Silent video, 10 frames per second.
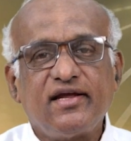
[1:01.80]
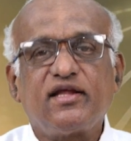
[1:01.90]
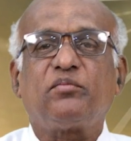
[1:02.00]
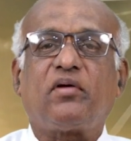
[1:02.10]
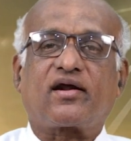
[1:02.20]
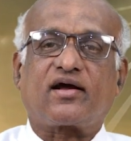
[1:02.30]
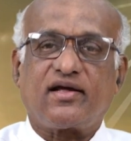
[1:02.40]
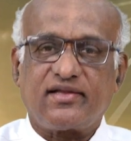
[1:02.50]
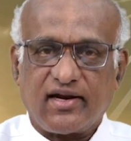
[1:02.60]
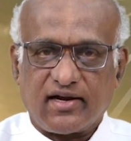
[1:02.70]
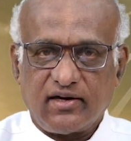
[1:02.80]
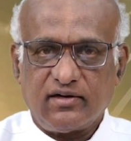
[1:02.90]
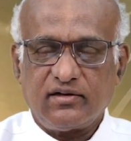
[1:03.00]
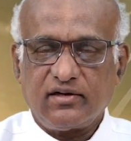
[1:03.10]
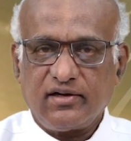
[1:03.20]
எதிர்பார்க்காதீர்கள்
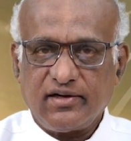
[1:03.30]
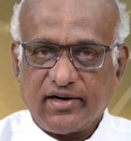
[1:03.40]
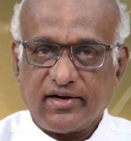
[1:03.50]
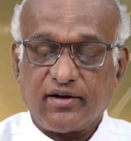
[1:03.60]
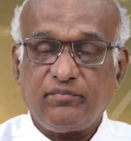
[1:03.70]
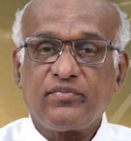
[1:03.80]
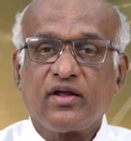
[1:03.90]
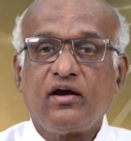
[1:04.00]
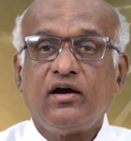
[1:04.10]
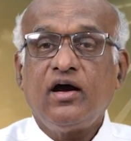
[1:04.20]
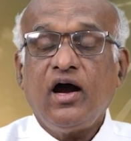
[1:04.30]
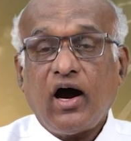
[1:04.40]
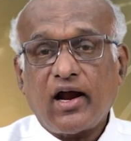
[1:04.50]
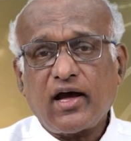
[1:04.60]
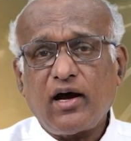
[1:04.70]
என்று
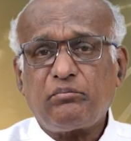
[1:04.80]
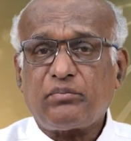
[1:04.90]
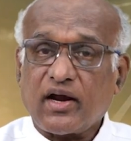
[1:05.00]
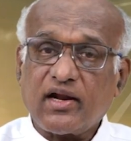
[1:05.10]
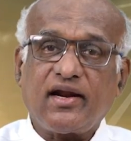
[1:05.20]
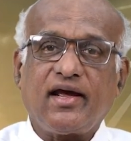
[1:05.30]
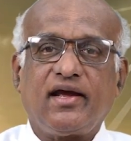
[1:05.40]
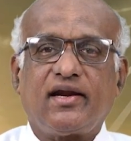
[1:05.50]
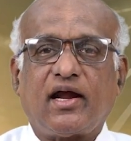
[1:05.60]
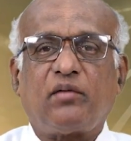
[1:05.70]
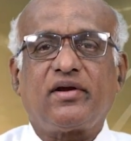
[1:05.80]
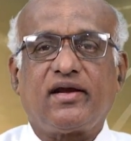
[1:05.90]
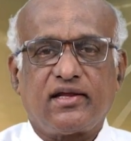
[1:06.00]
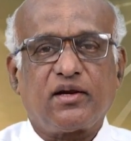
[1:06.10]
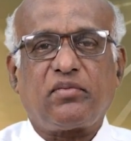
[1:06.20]
ஆனால் பலனை நாம்
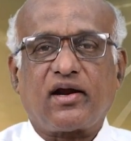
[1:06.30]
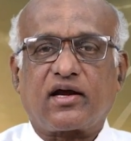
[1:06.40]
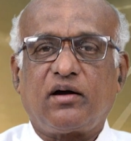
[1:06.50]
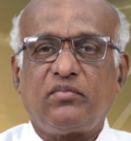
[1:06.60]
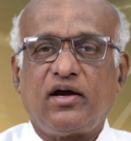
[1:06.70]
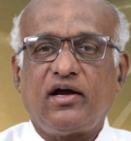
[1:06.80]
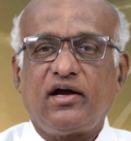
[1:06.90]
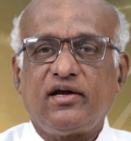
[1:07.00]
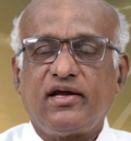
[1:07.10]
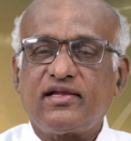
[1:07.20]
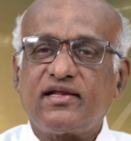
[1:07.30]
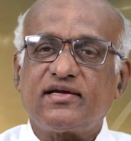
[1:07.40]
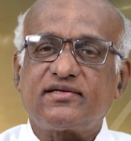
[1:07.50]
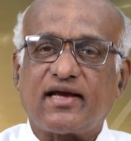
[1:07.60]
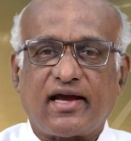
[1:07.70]
எதிர்பார்க்காம எந்த
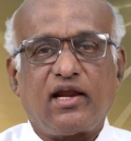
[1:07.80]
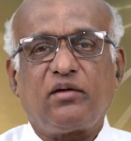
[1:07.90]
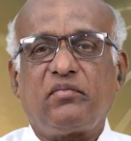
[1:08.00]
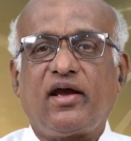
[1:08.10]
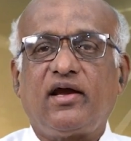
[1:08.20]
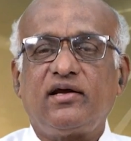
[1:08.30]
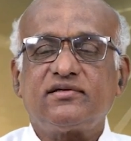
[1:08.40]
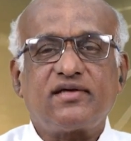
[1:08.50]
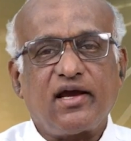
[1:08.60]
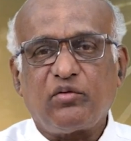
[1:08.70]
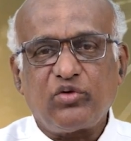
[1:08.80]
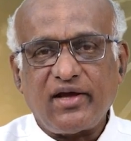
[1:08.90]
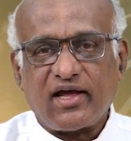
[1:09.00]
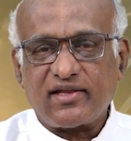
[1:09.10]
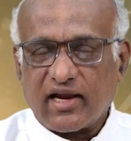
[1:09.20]
செயலையுமே செய்ய
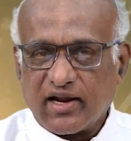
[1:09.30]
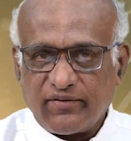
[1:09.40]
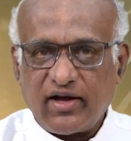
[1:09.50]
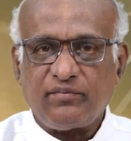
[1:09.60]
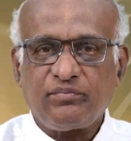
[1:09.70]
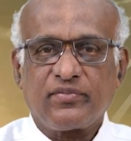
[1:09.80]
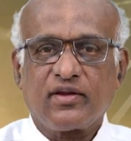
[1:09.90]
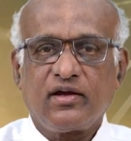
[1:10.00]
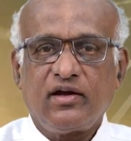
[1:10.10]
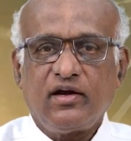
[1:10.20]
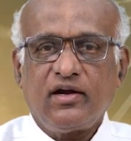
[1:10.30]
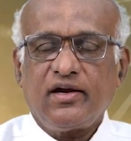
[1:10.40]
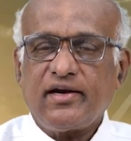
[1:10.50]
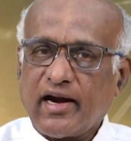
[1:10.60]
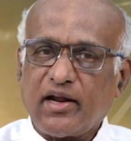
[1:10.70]
முடியாதல்லவா
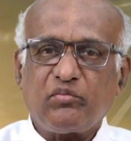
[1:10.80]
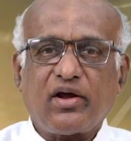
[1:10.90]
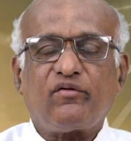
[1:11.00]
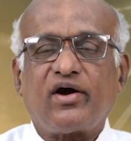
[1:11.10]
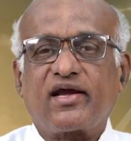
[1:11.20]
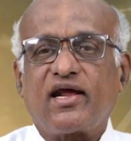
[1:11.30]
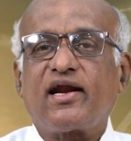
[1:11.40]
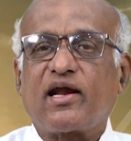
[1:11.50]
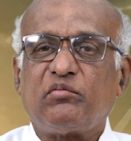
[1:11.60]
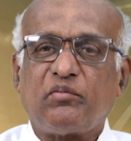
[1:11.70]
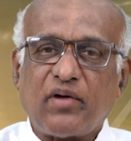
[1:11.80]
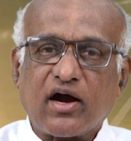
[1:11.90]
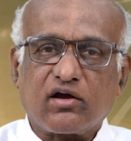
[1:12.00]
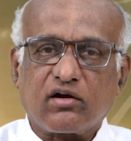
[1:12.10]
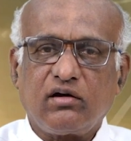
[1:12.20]
நடைமுறை வாழ்க்கையில் நாம்
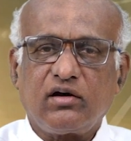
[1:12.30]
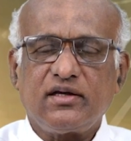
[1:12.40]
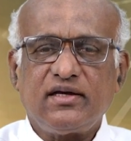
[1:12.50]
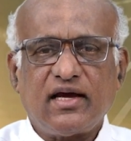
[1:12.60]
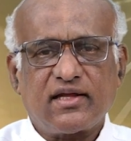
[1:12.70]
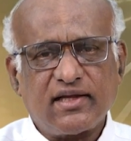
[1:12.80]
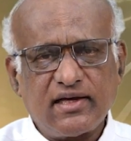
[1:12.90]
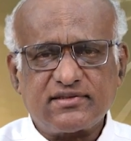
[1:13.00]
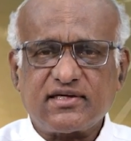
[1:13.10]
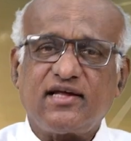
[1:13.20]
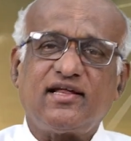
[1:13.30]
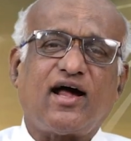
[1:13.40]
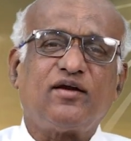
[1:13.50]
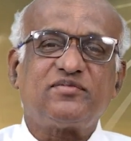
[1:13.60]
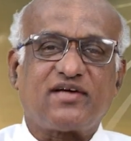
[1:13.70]
பார்க்குறோம் எதை
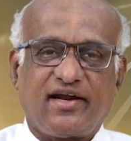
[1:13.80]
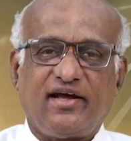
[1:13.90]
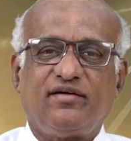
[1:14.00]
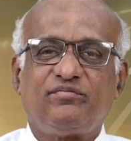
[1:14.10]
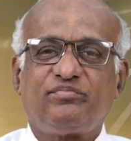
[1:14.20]
செய்தாலும் சரி